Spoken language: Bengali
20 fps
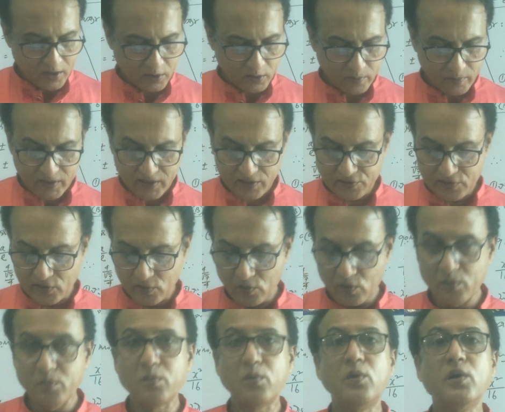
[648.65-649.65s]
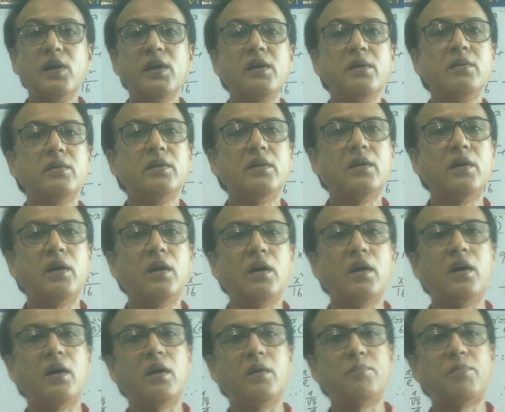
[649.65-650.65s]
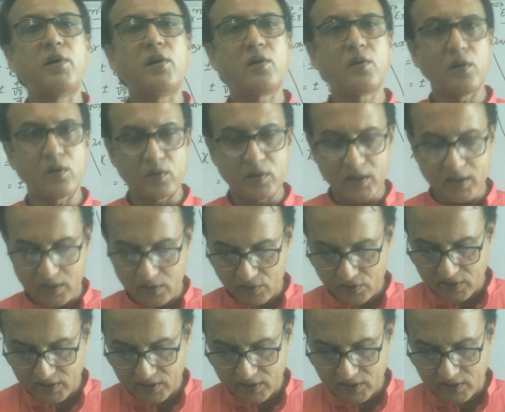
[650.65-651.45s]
তোমাদের যে কোনো বই ফলো করো না কেন